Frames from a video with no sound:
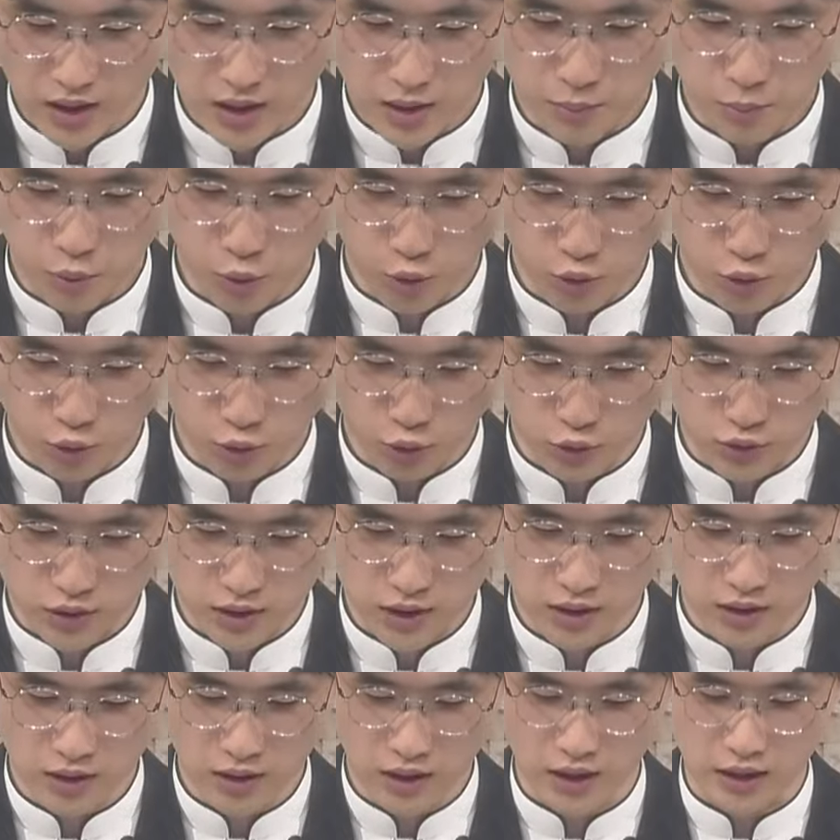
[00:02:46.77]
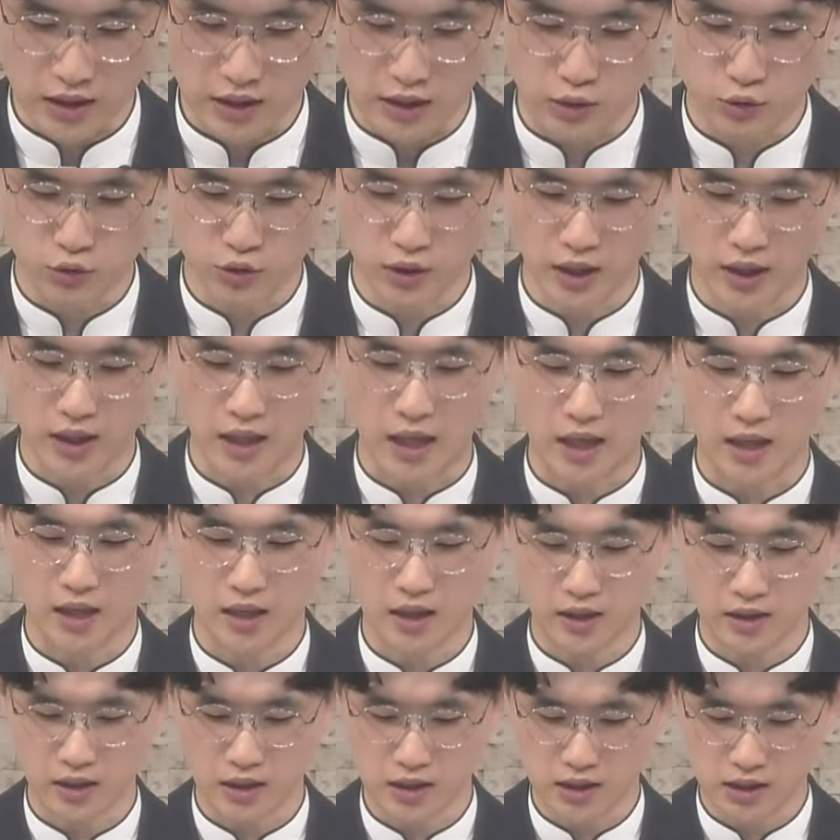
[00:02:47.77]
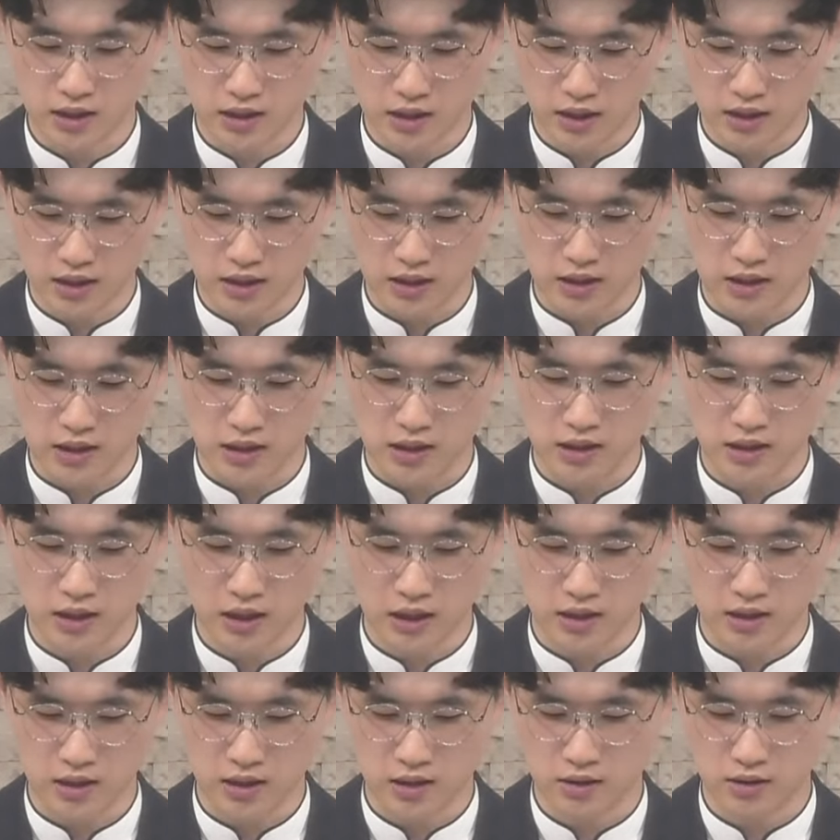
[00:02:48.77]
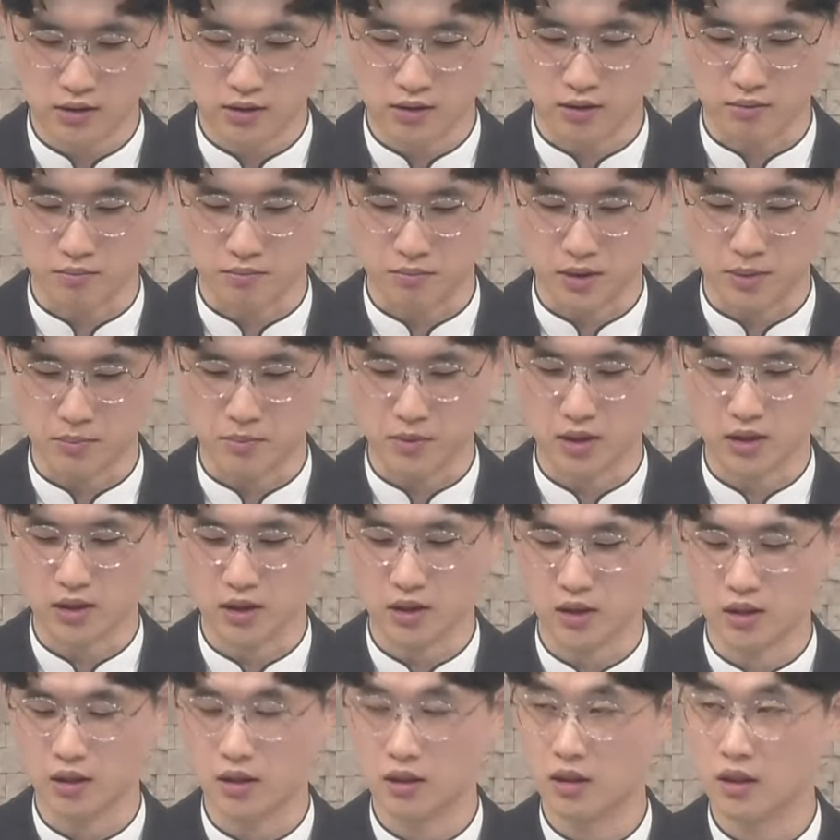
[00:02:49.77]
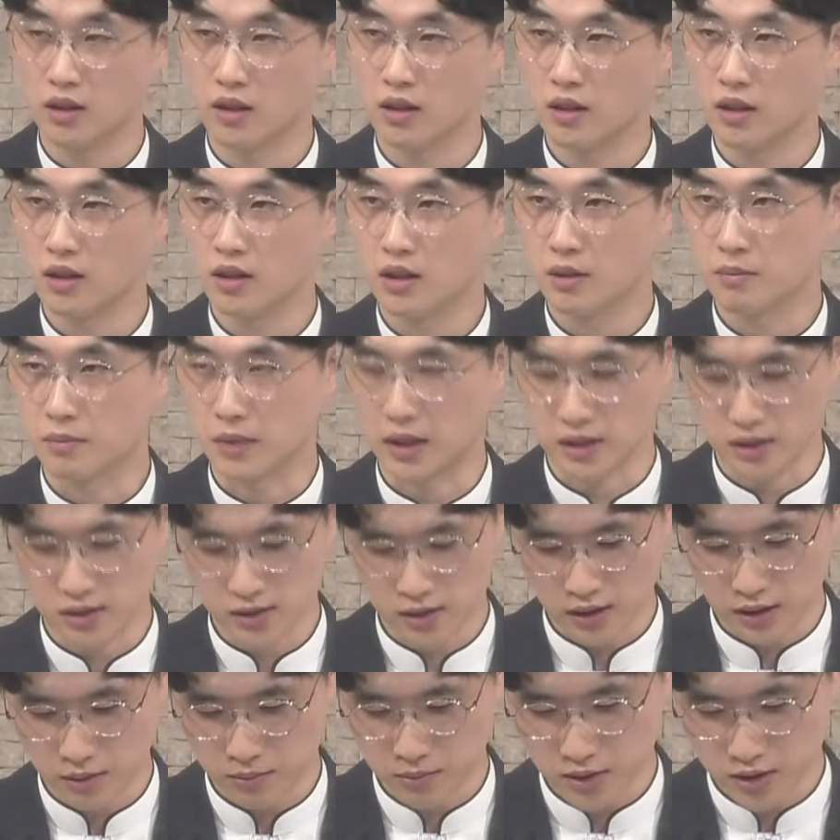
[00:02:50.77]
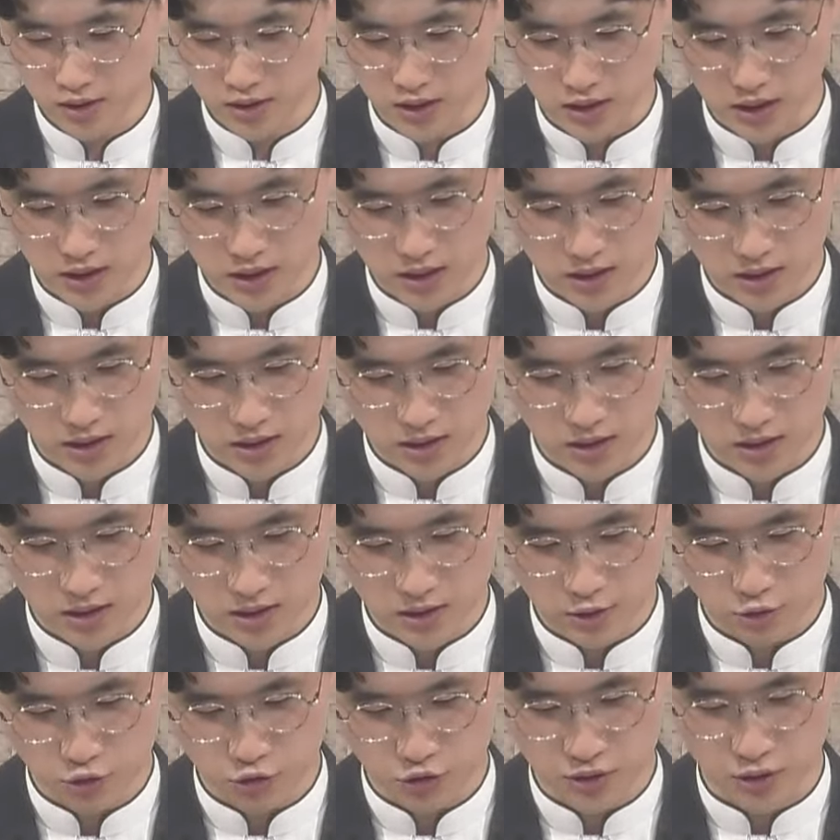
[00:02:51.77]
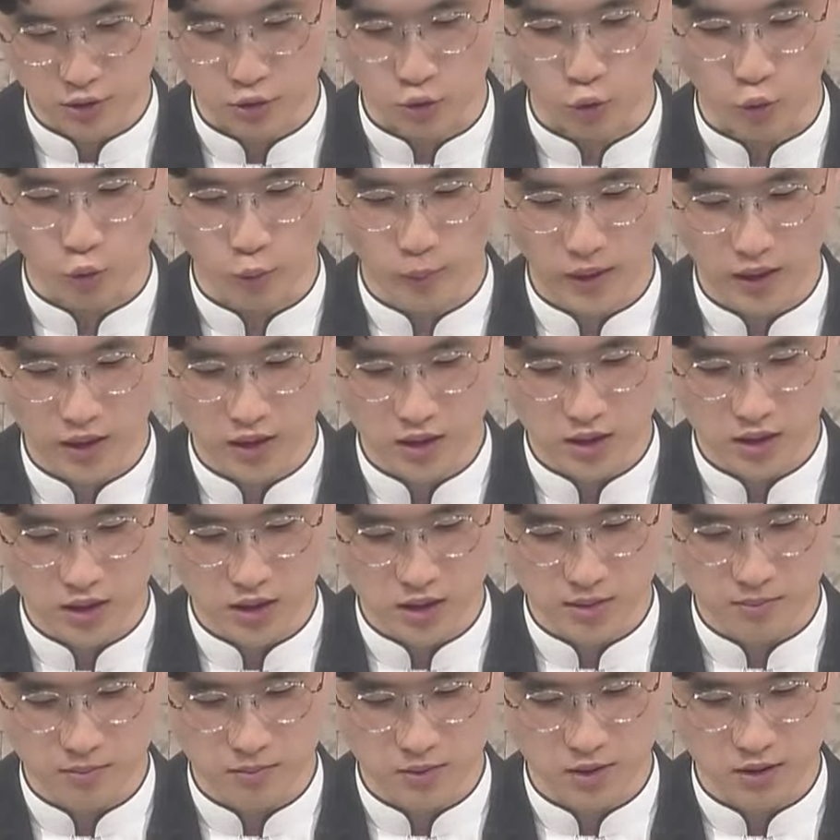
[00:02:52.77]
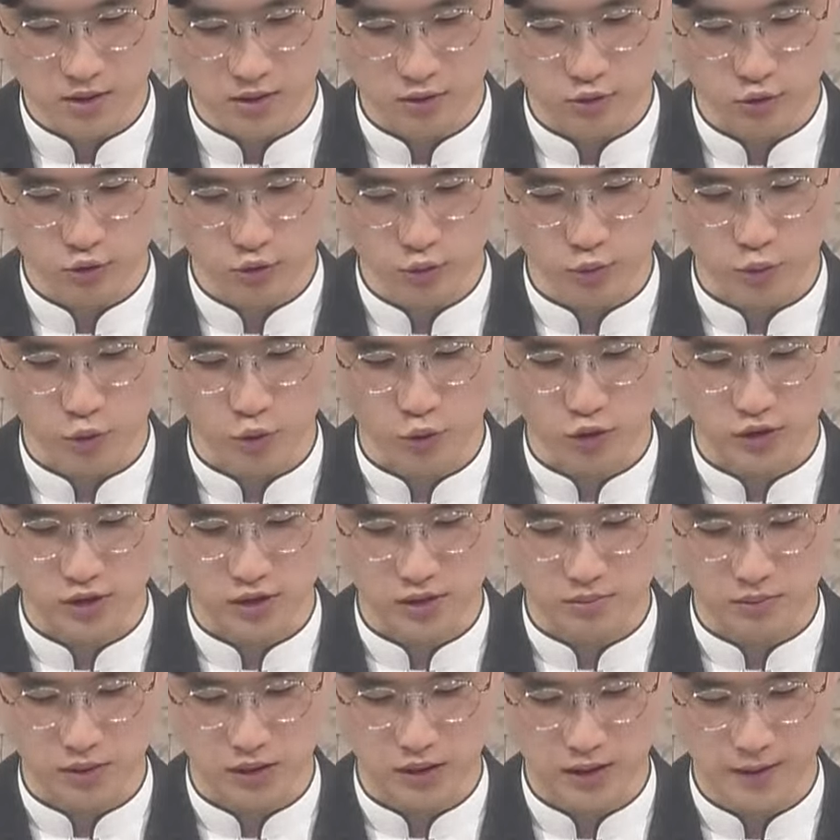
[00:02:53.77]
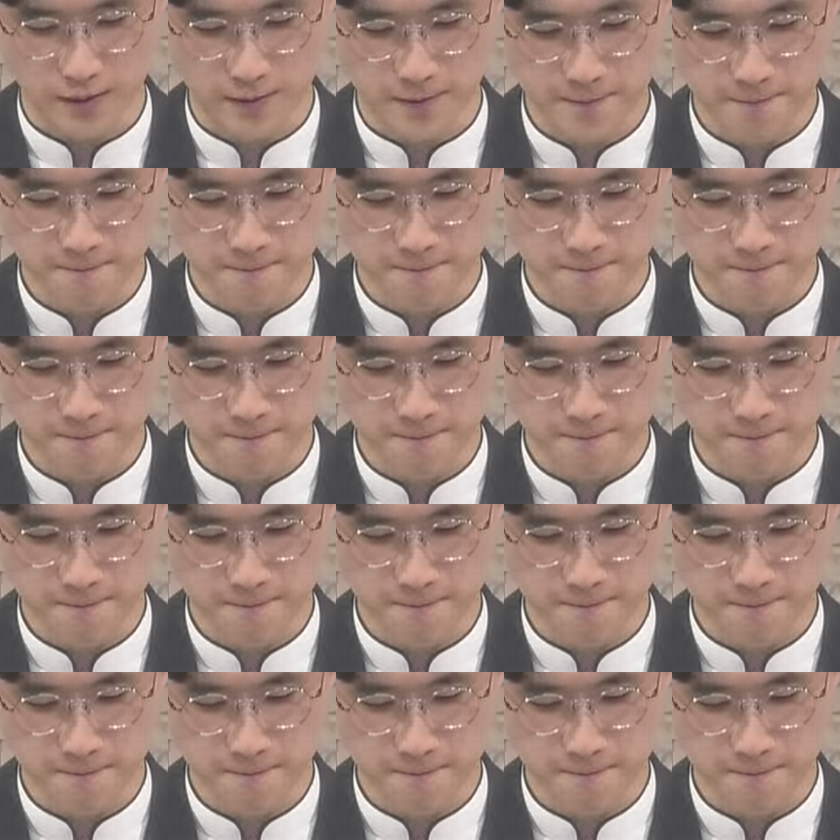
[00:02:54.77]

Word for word: 포로로 끌려간 이후에 약간의 시간이 지난 시점입니다. 많은 사람들은 이 시기를 주전 520년으로 보고 있습니다.